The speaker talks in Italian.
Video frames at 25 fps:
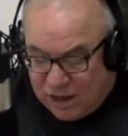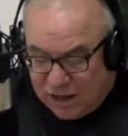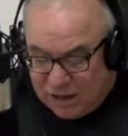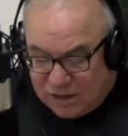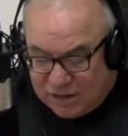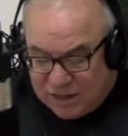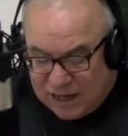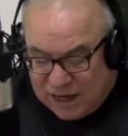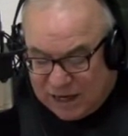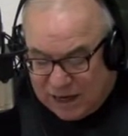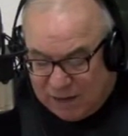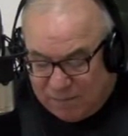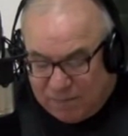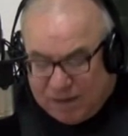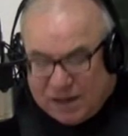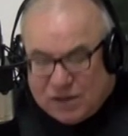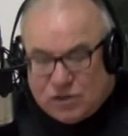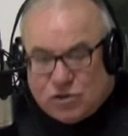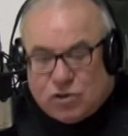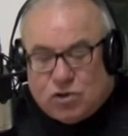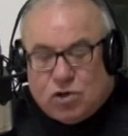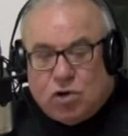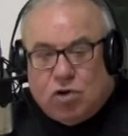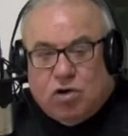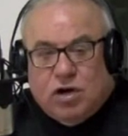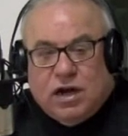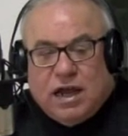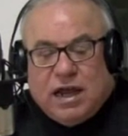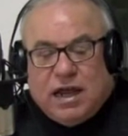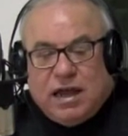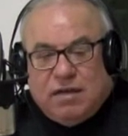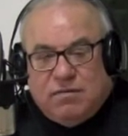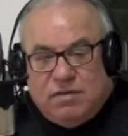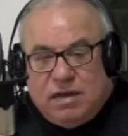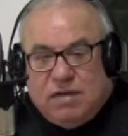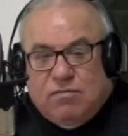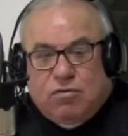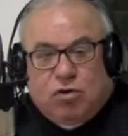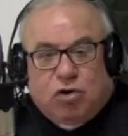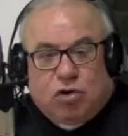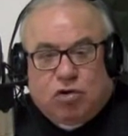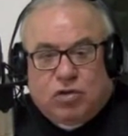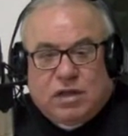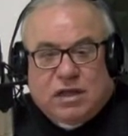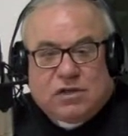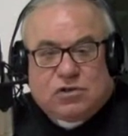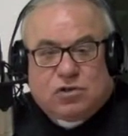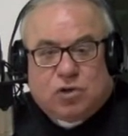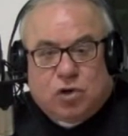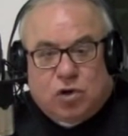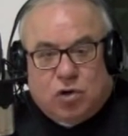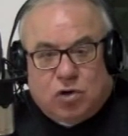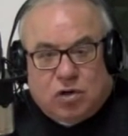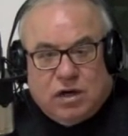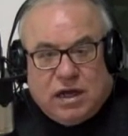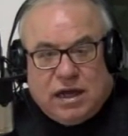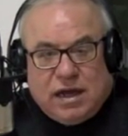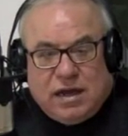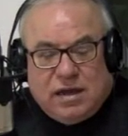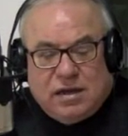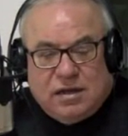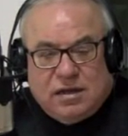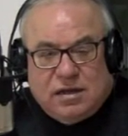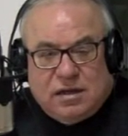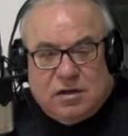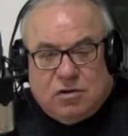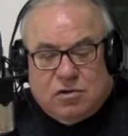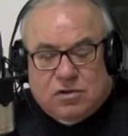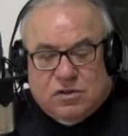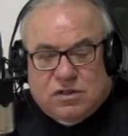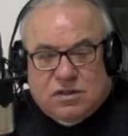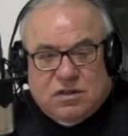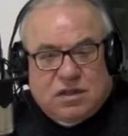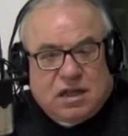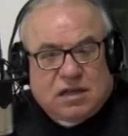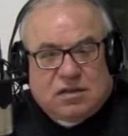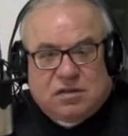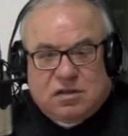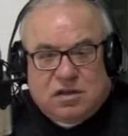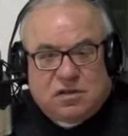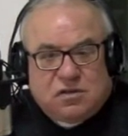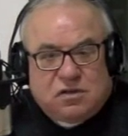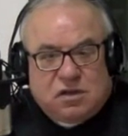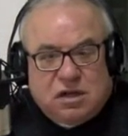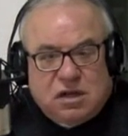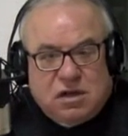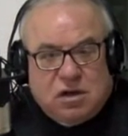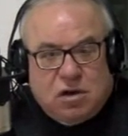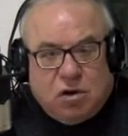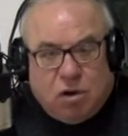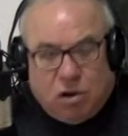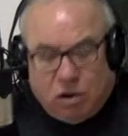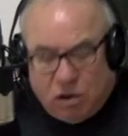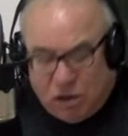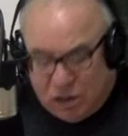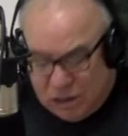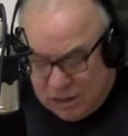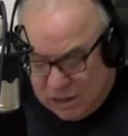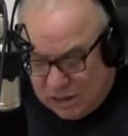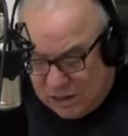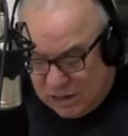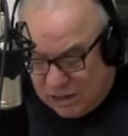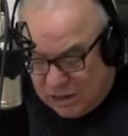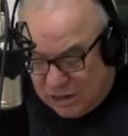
delle persone che vivono da sole, i cosiddetti single,